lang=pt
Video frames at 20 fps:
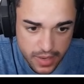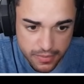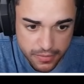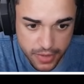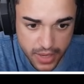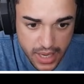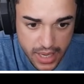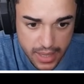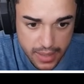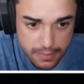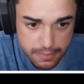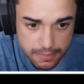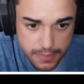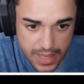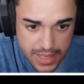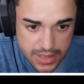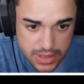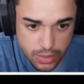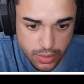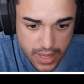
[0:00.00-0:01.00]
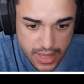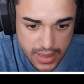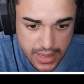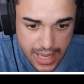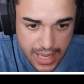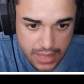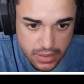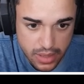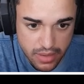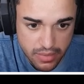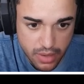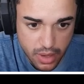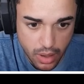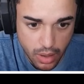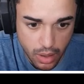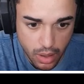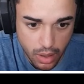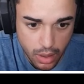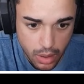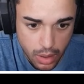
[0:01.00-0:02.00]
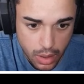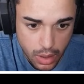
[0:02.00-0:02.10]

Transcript: ele fica azuretado. Quer ver, ó?